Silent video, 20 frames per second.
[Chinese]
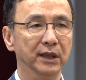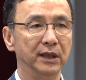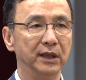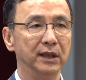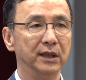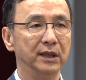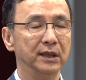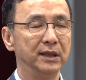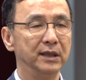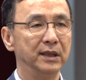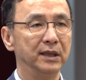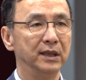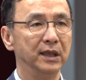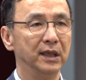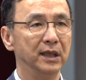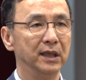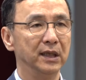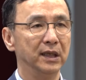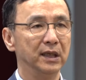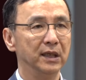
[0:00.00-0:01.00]
的
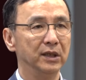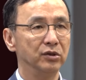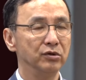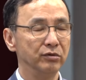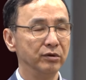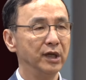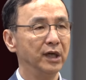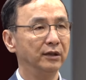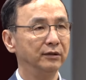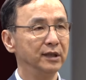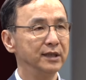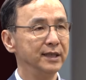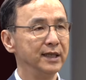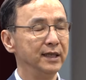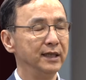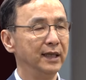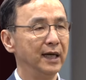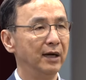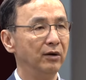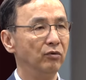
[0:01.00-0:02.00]
重要的
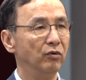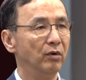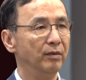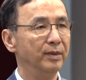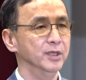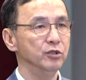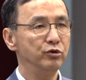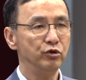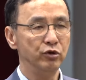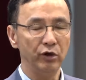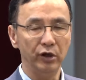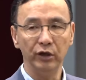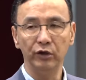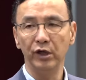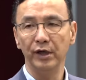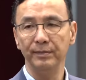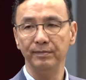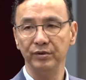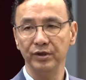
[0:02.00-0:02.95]
政党，我们绝对